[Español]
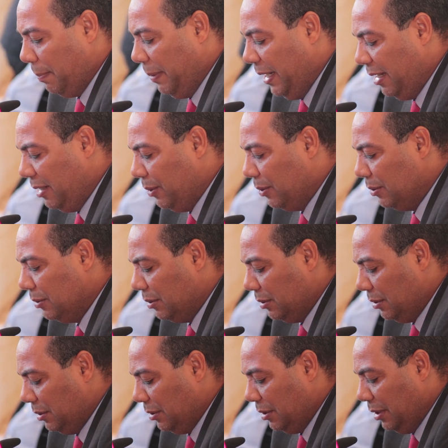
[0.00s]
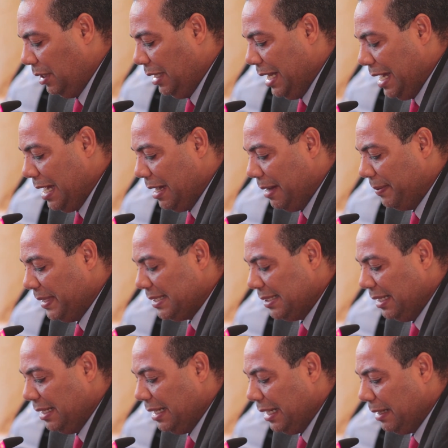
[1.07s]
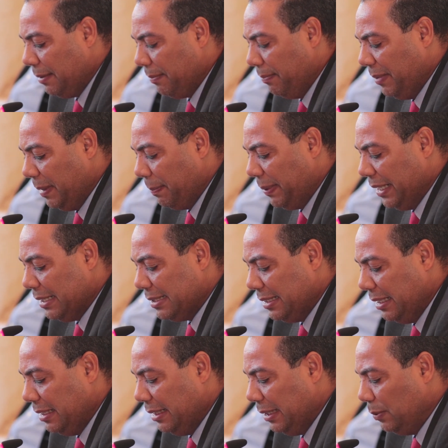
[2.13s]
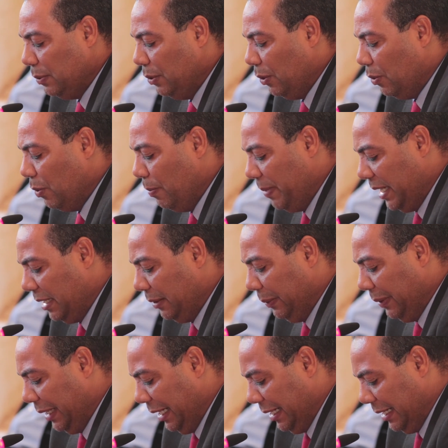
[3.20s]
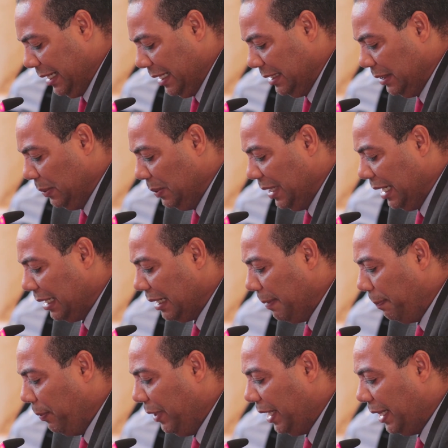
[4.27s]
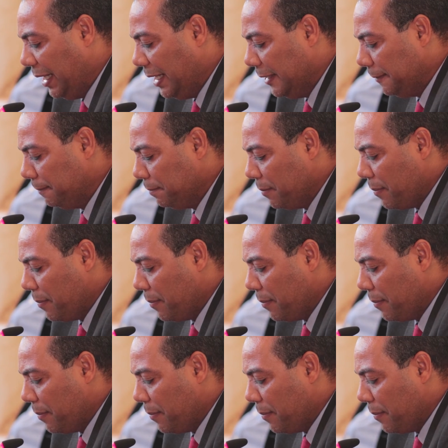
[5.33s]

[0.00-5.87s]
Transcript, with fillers: pero la vecina me presenta un documento que le dan de una respuesta